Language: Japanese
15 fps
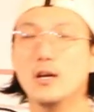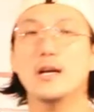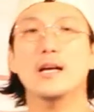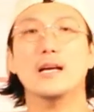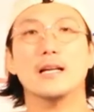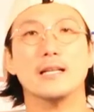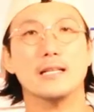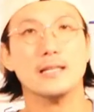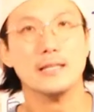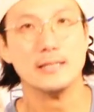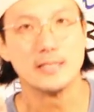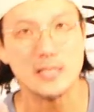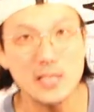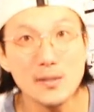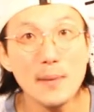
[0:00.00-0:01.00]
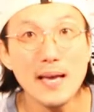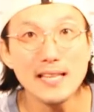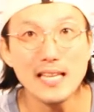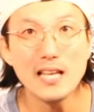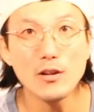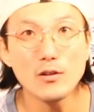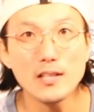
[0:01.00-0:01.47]
う全
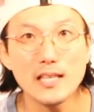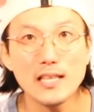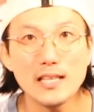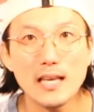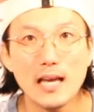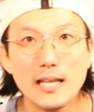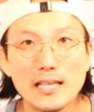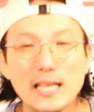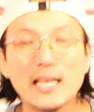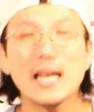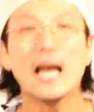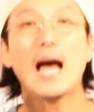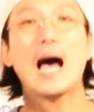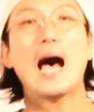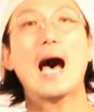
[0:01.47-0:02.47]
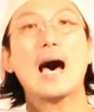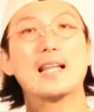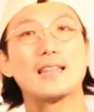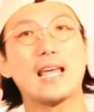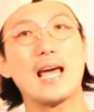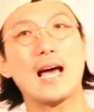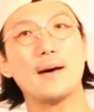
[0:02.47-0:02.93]
ての人間に当
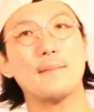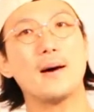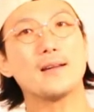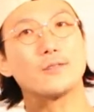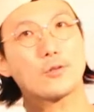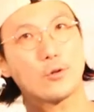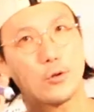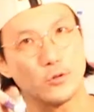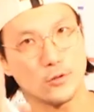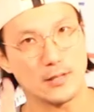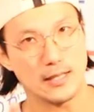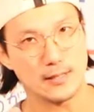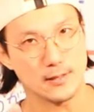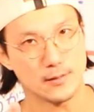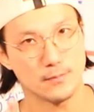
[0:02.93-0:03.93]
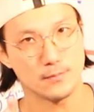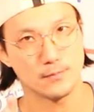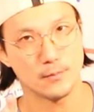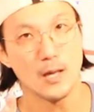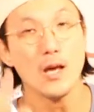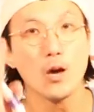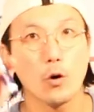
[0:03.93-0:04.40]
てはまることです
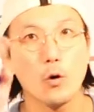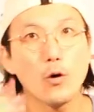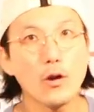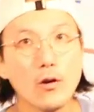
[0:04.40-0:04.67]
こ